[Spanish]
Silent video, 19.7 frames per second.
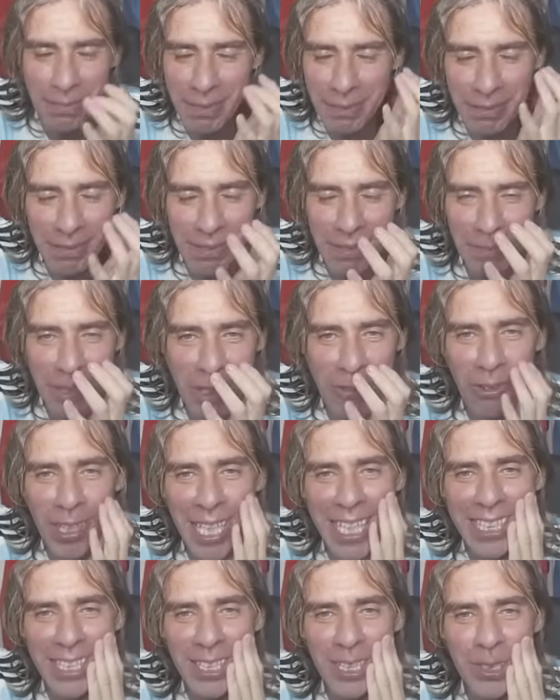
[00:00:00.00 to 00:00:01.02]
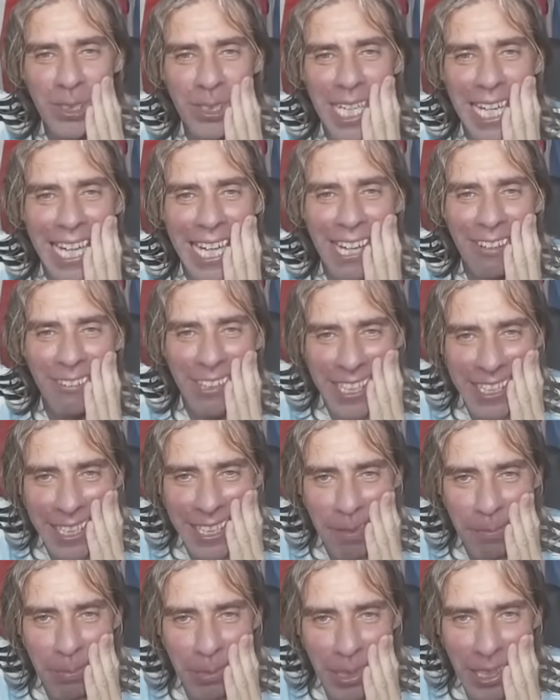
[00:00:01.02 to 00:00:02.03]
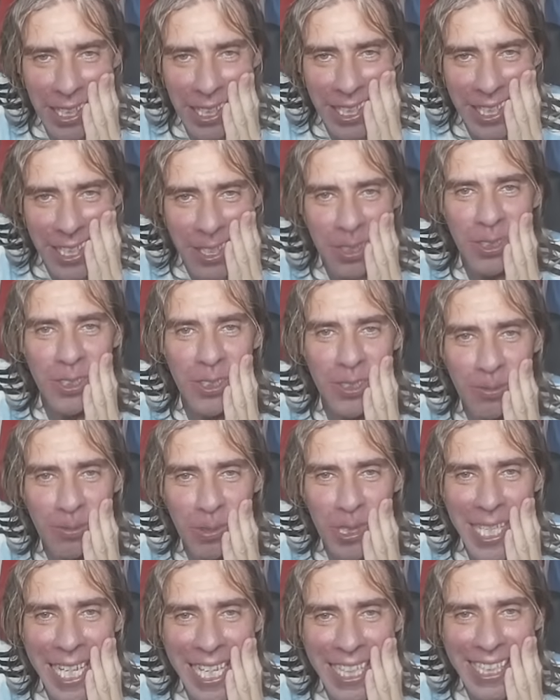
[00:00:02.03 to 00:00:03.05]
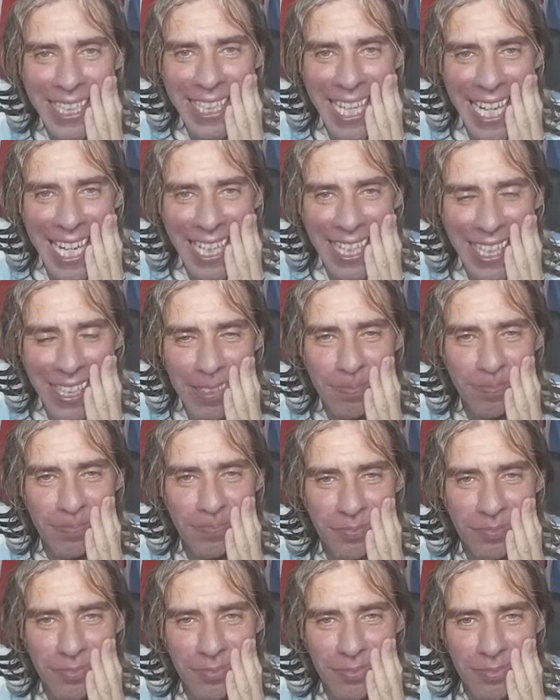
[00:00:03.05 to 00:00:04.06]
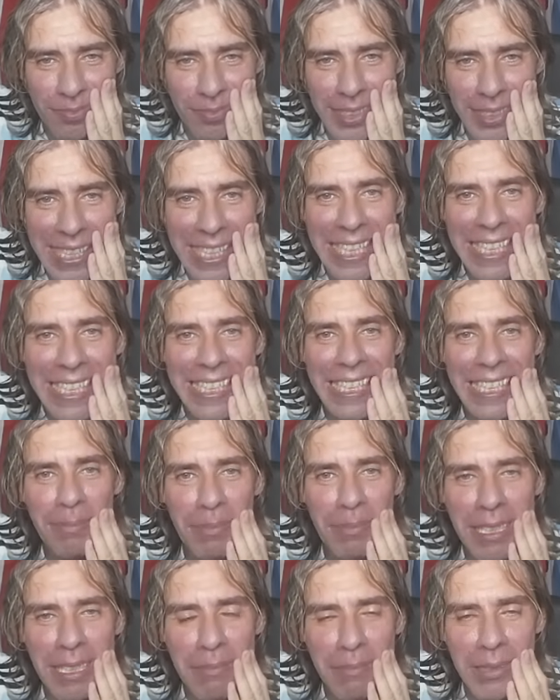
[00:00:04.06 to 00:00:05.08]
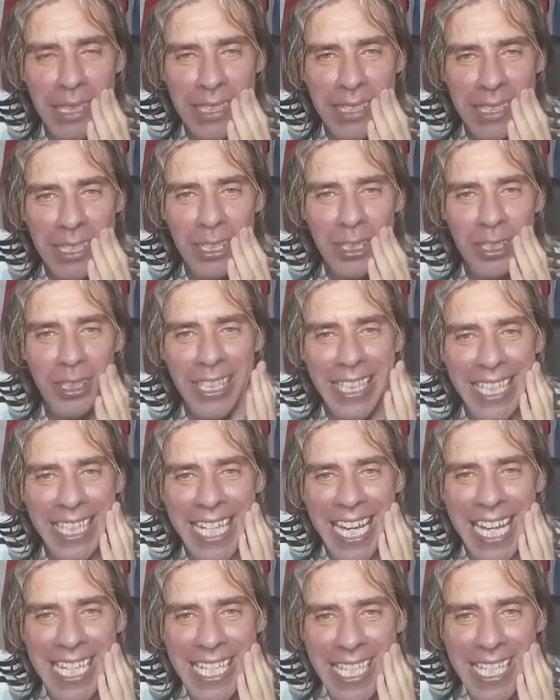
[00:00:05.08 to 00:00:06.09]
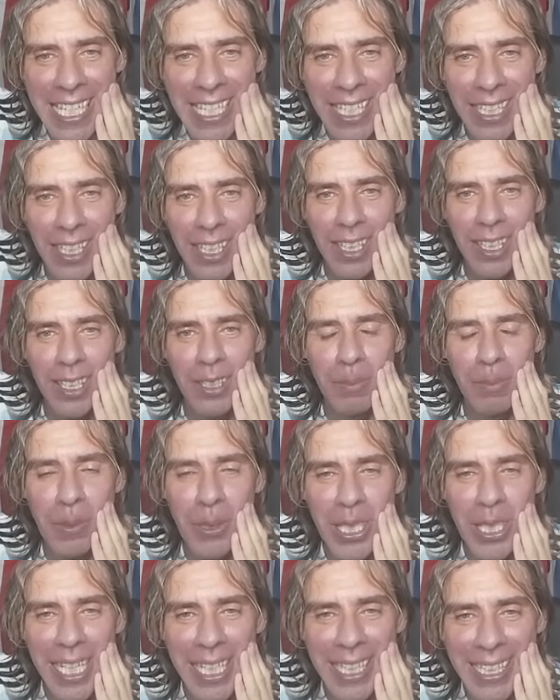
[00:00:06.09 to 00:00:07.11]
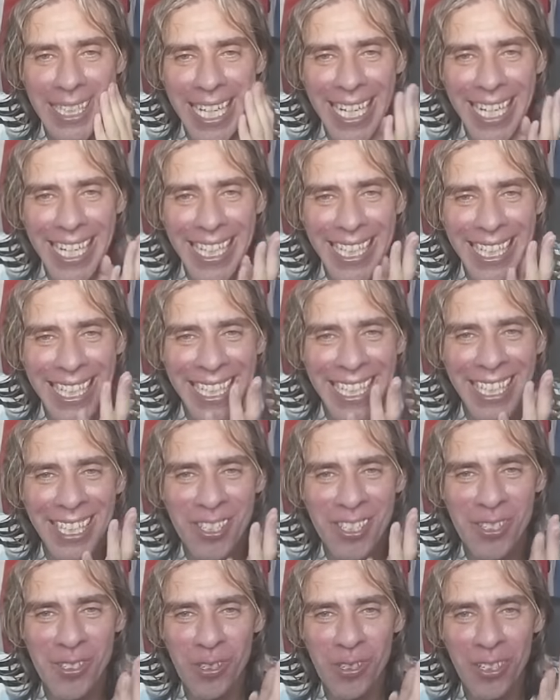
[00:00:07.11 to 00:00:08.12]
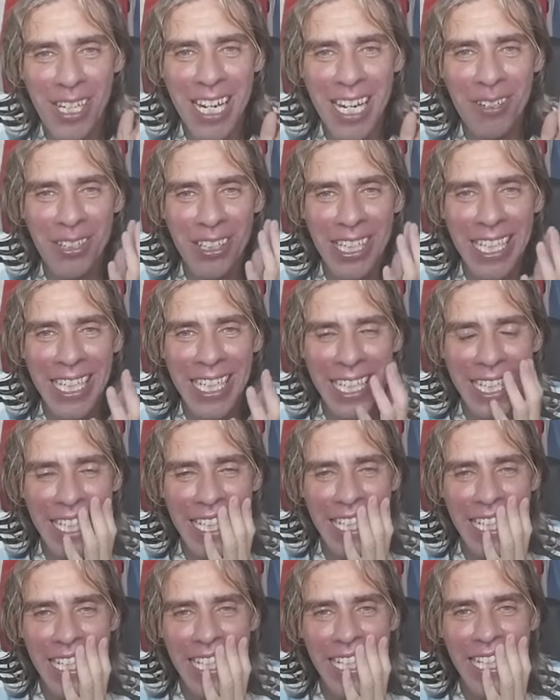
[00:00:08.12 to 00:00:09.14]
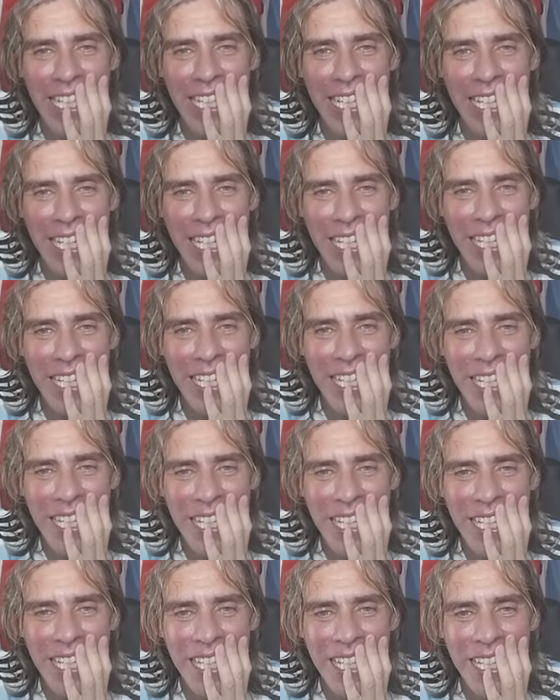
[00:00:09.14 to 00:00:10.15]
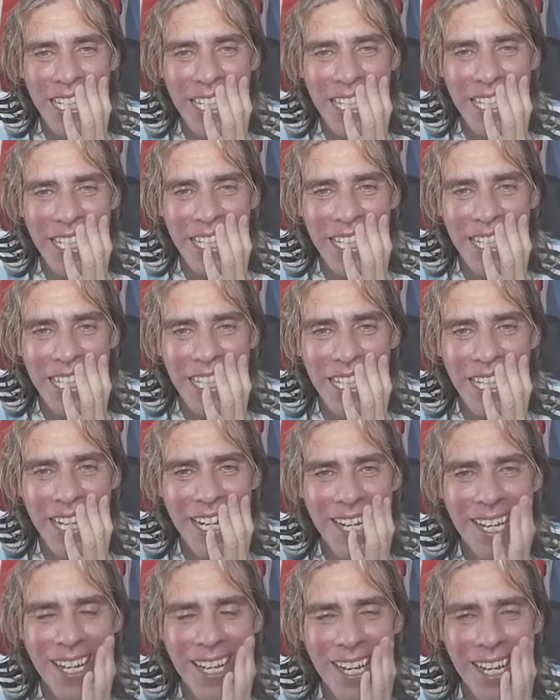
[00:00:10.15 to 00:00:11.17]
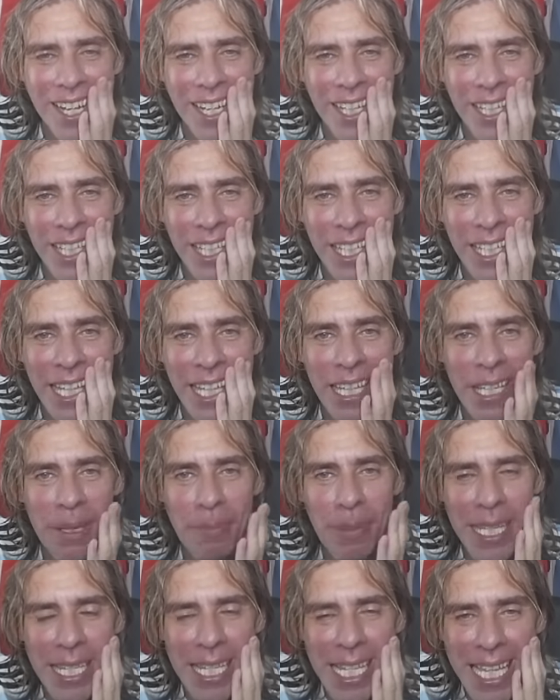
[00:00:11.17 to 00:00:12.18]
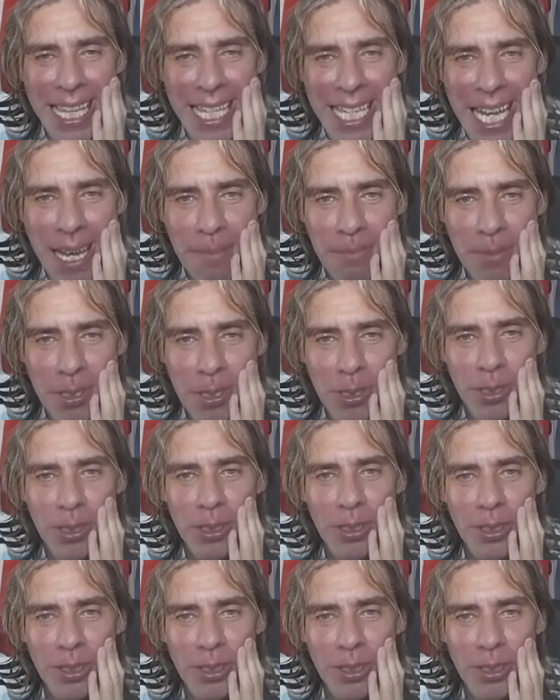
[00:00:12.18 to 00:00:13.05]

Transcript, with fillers: Me flasheó la cabeza porque digo, voy a estar en septiembre, si Dios quiere, ahí. Voy a estar en el Zócalo, en el. en, en, en, ah, en la despedida de AMLO.